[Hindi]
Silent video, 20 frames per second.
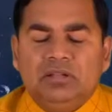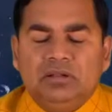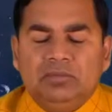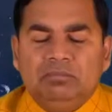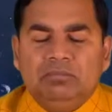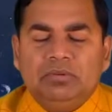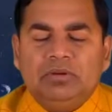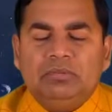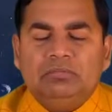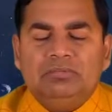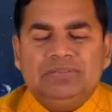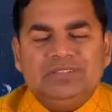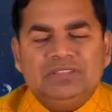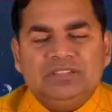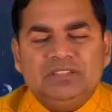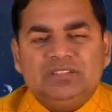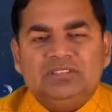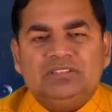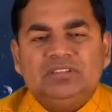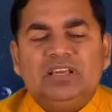लम्बनम्
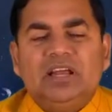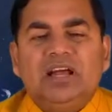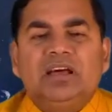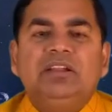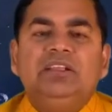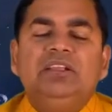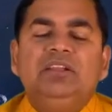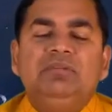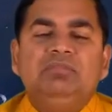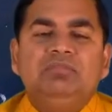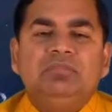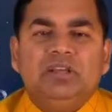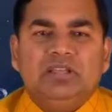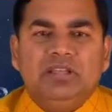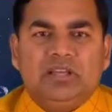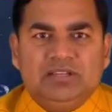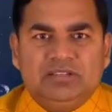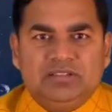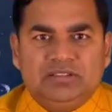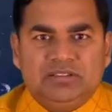इत्यस्य आनयनं
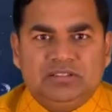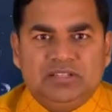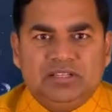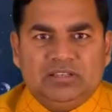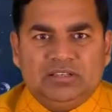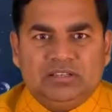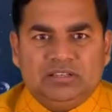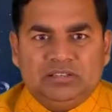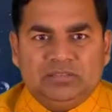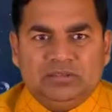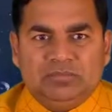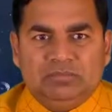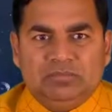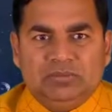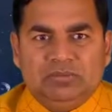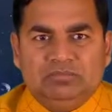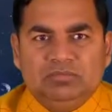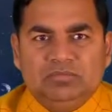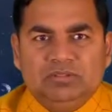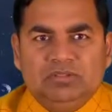कया रीत्या
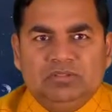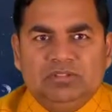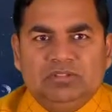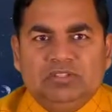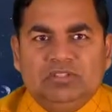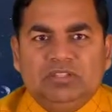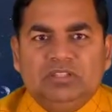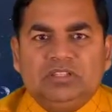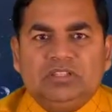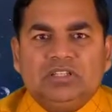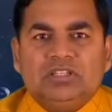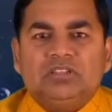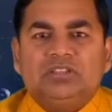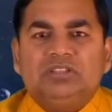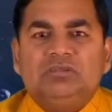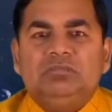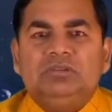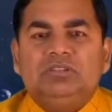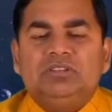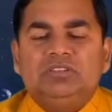कर्तव्यं
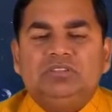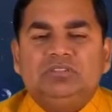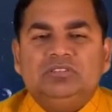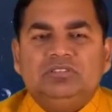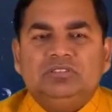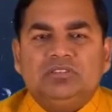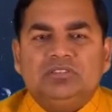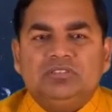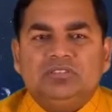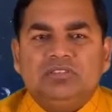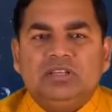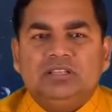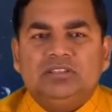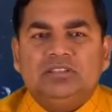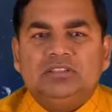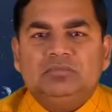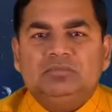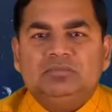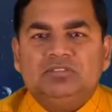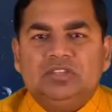कथम् एतस्य
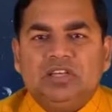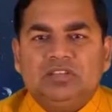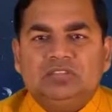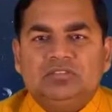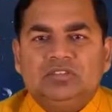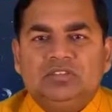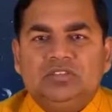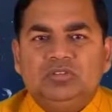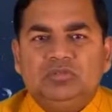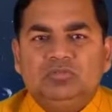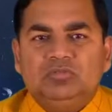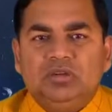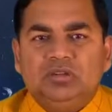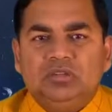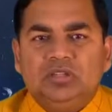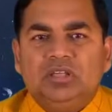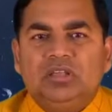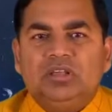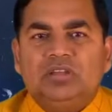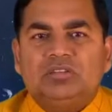संसाधनं शास्त्रेषु
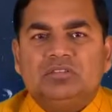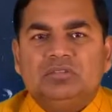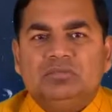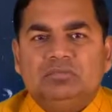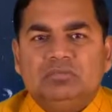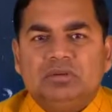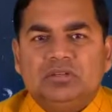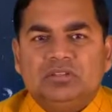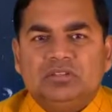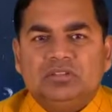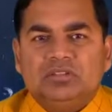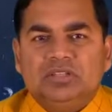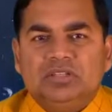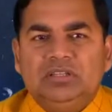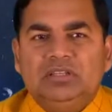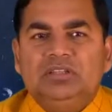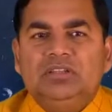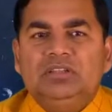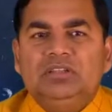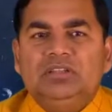अङ्गीकृतं वर्तते
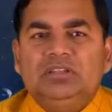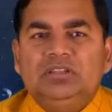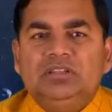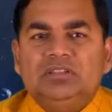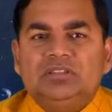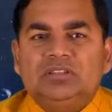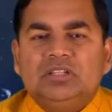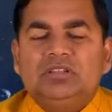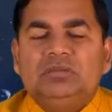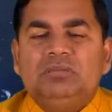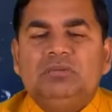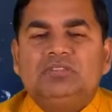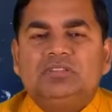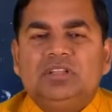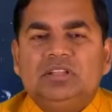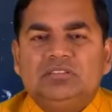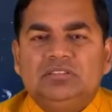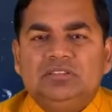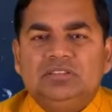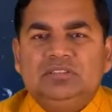
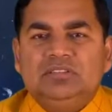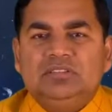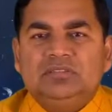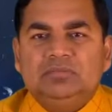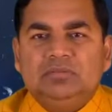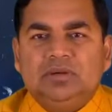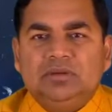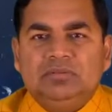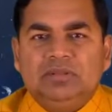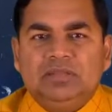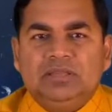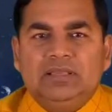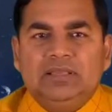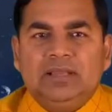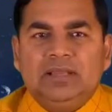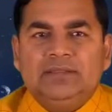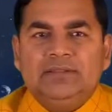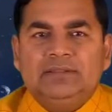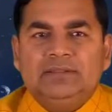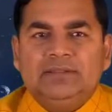तद्वसात् यदि अस्माभिः
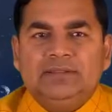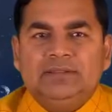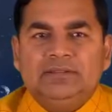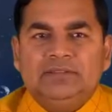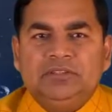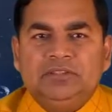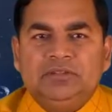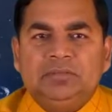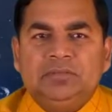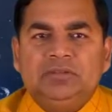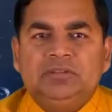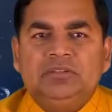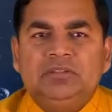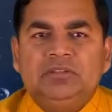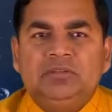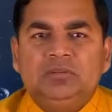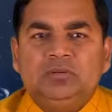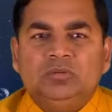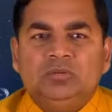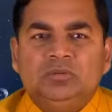ज्ञायते चेत्
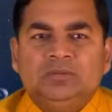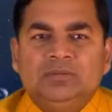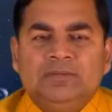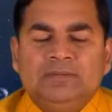पश्यन्तु